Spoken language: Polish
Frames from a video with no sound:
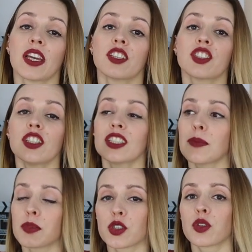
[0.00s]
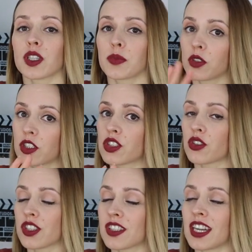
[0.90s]
Jeżeli na przykład, bo też
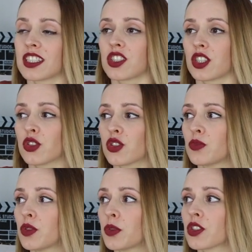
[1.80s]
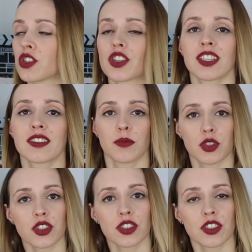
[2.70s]
to się zdarza, że ktoś do mnie pisze, że jestem
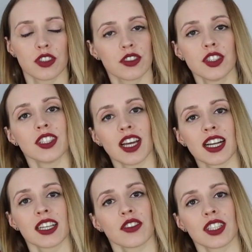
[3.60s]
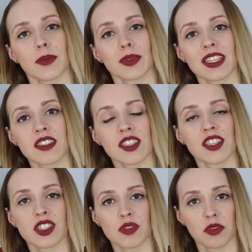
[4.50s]
3 dni na ketoadaptacji i
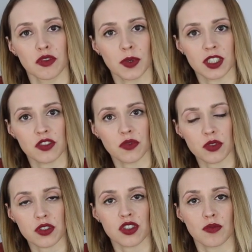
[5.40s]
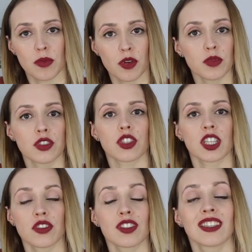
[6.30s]
zaczęły mi wypadać włosy, co mam robić, czy
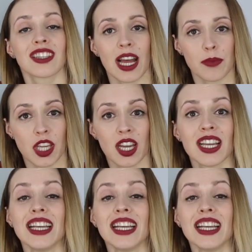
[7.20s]
keto jest dla mnie.